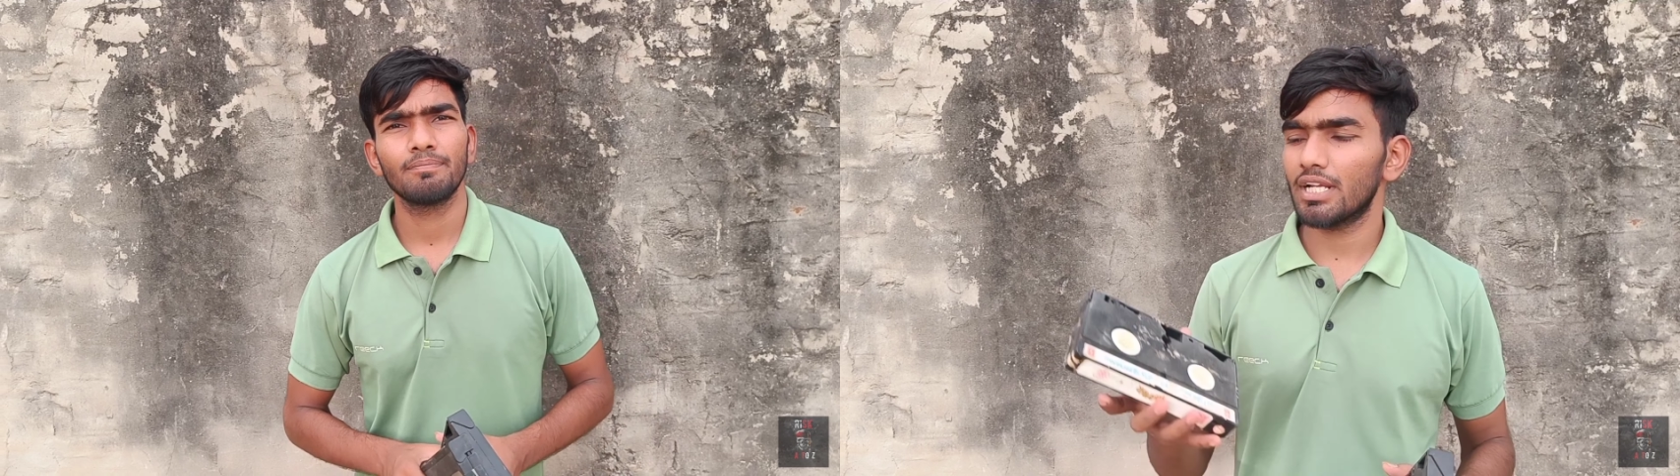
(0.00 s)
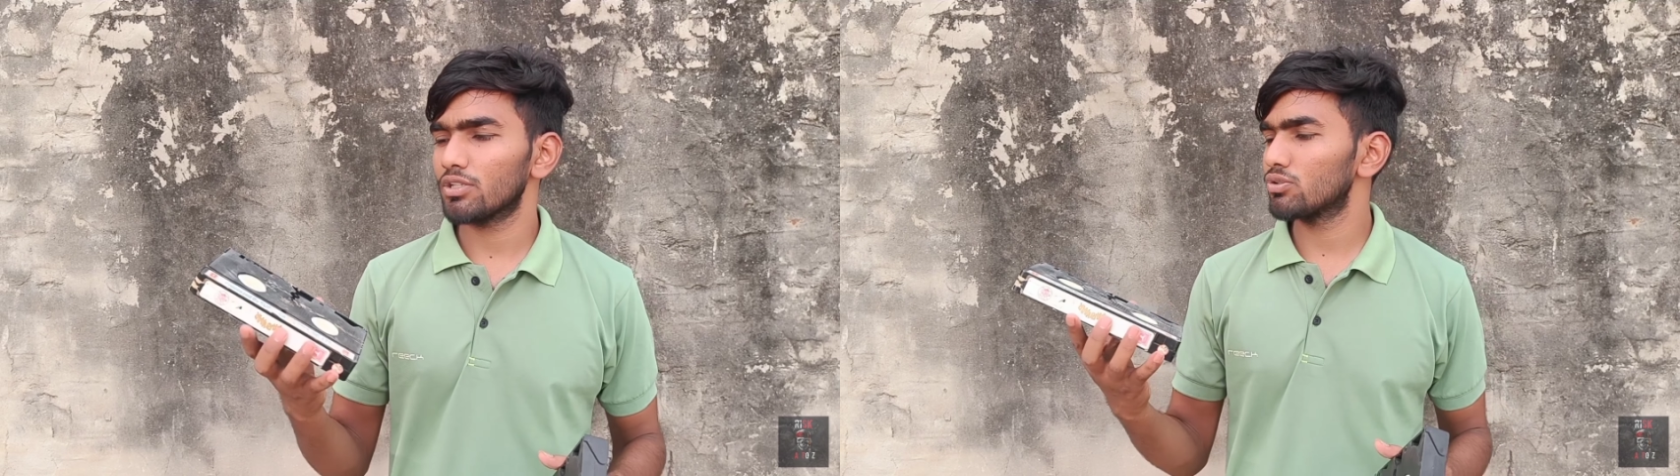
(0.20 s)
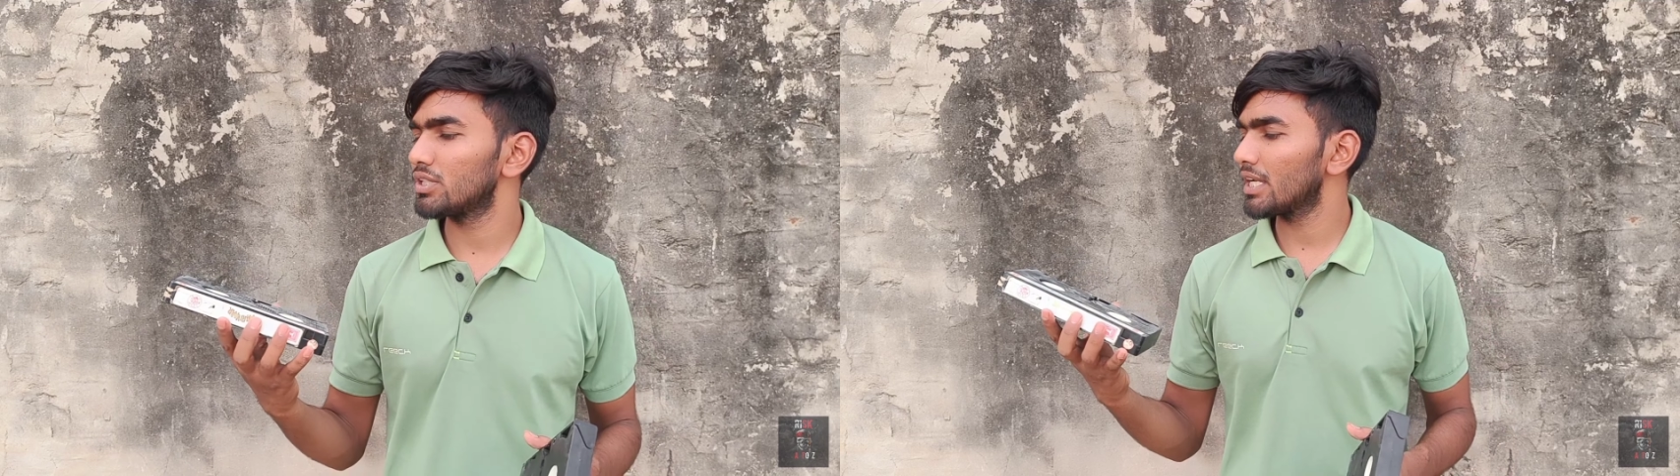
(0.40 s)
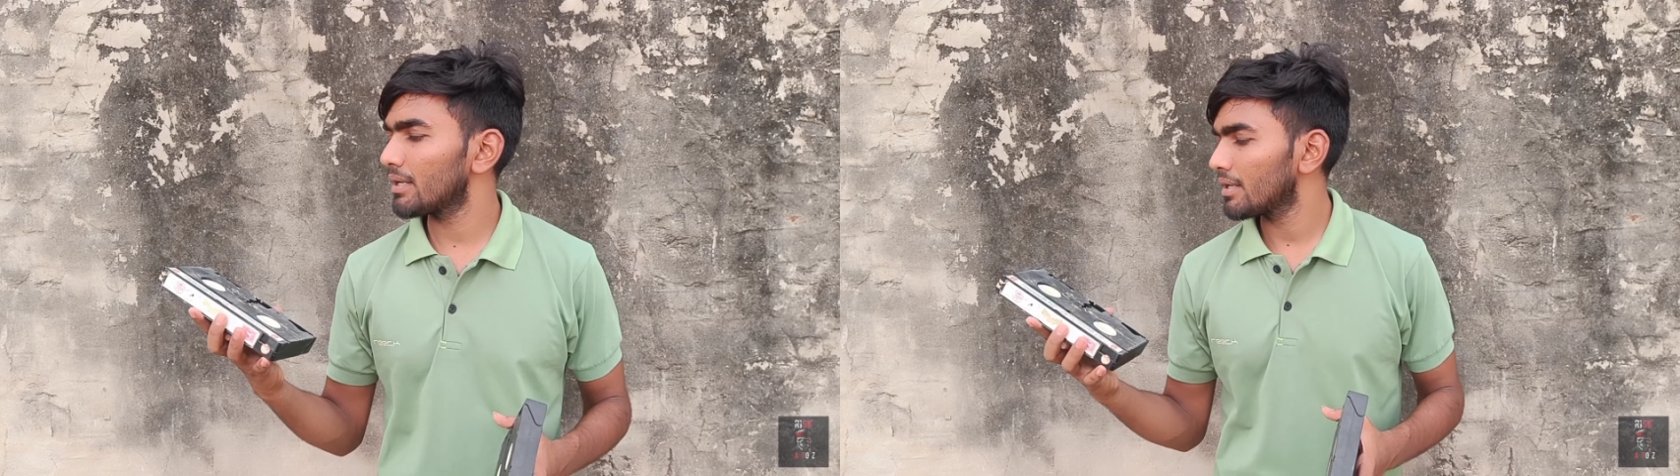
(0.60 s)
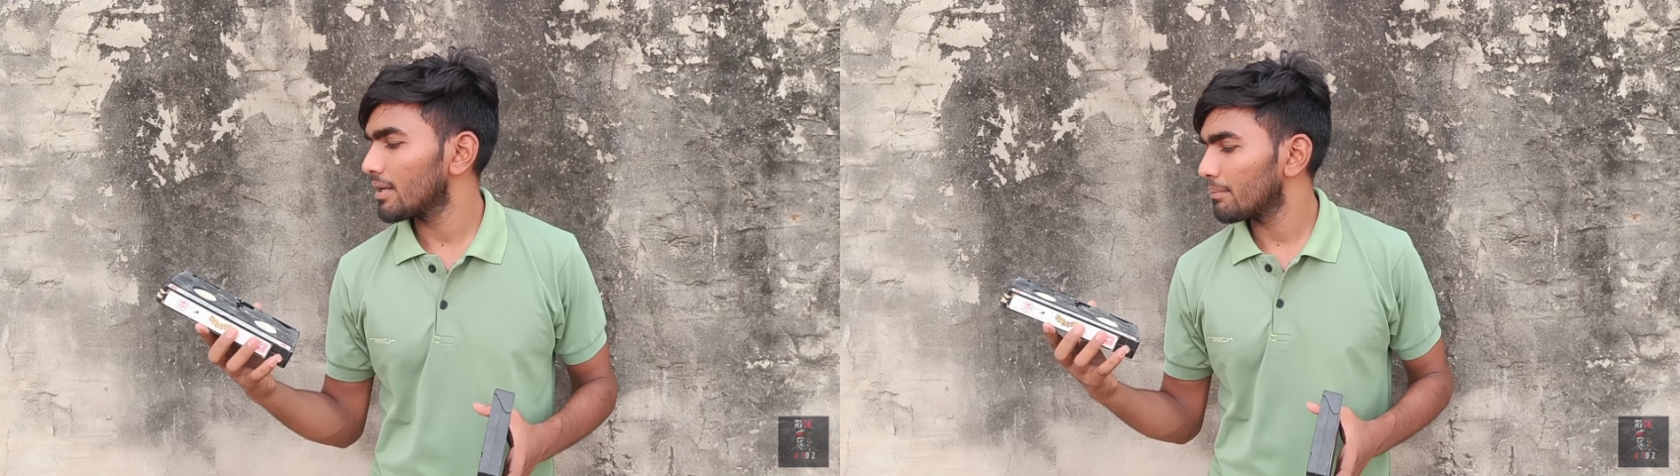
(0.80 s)
तो ये
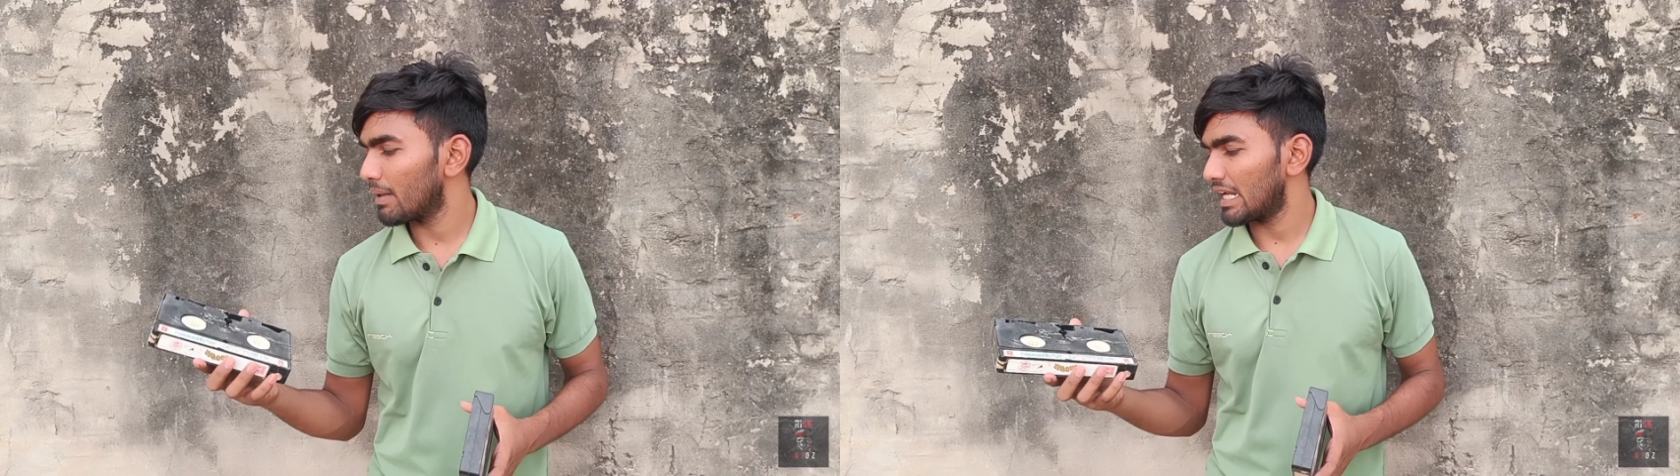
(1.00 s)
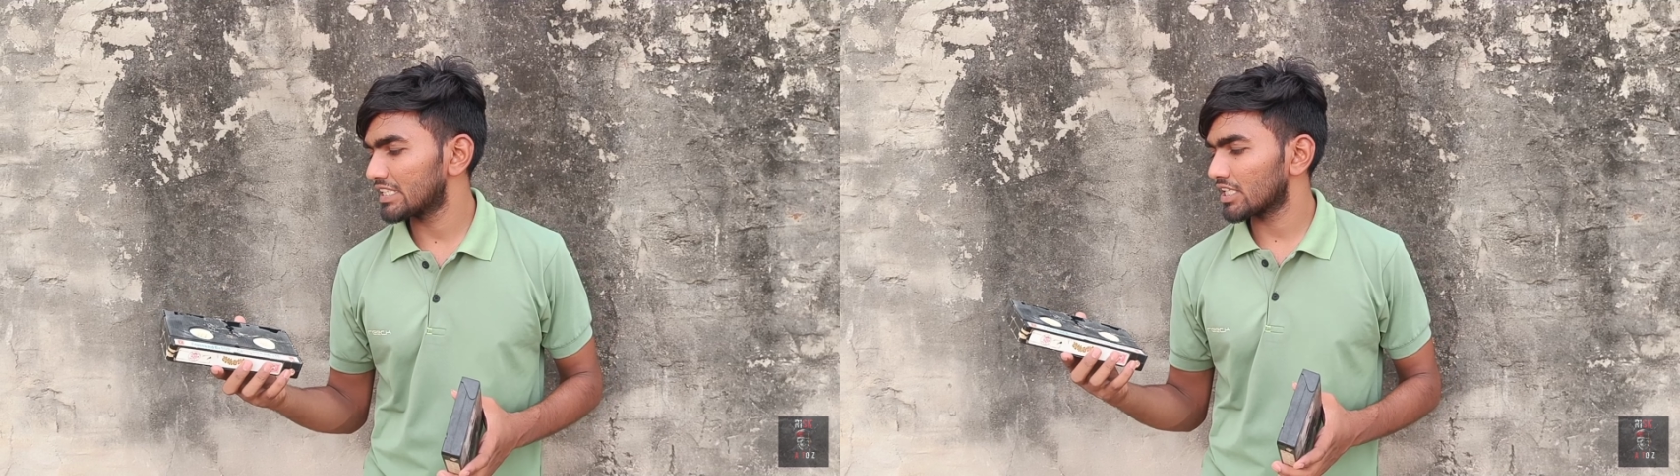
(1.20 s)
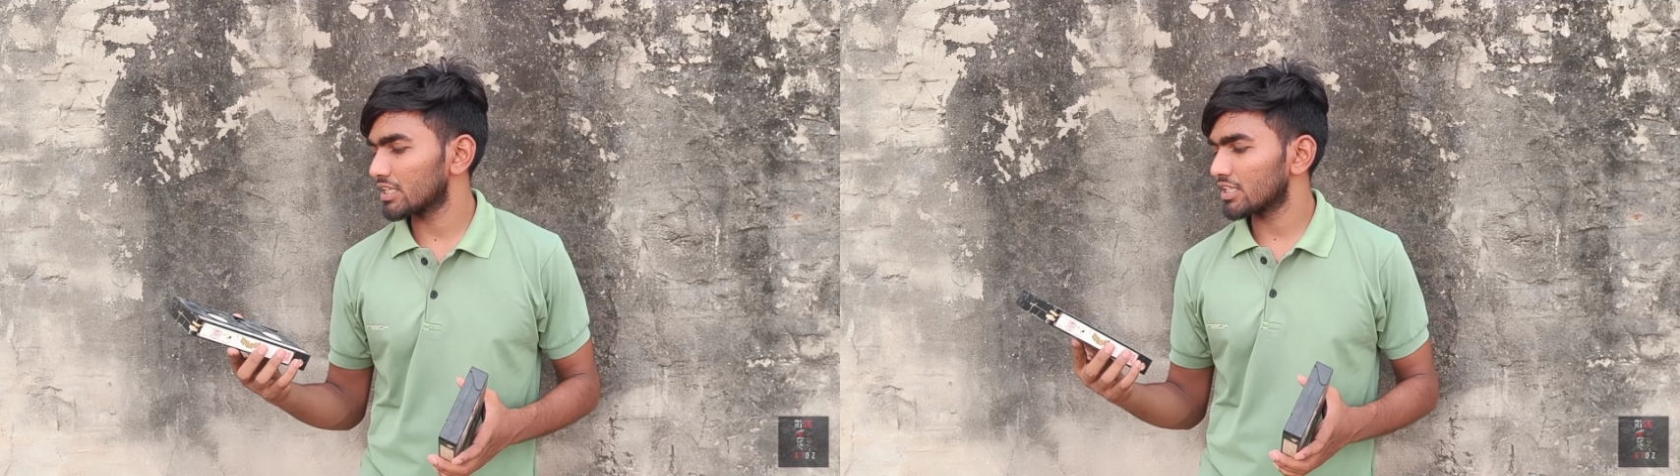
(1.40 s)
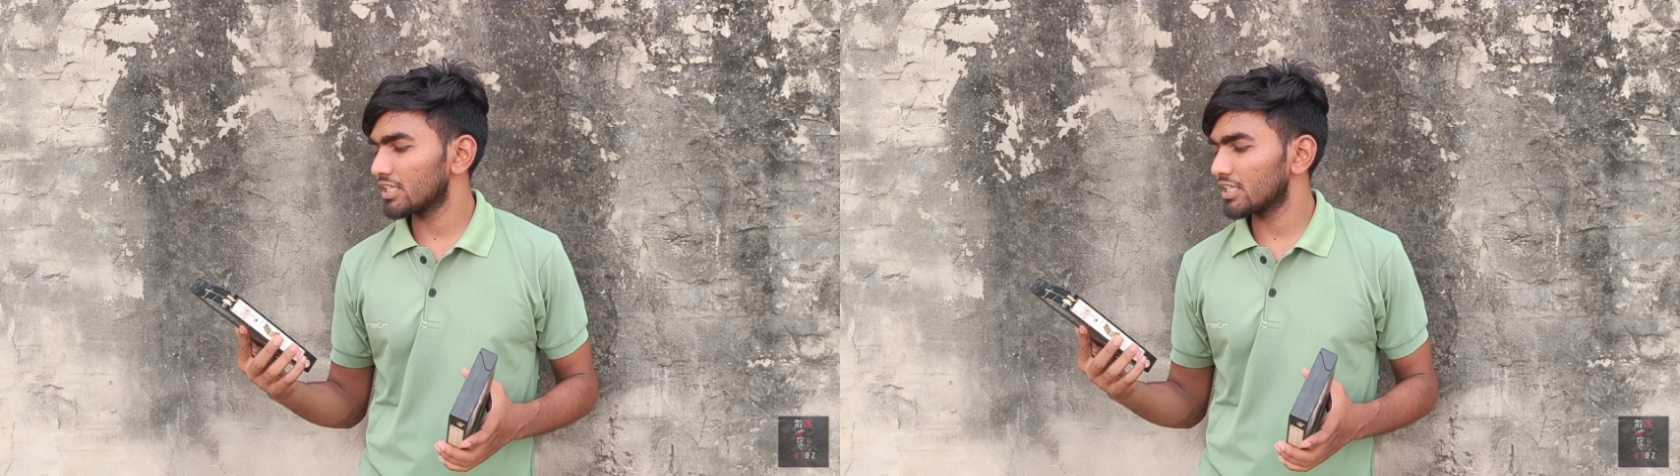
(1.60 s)
पहले चलती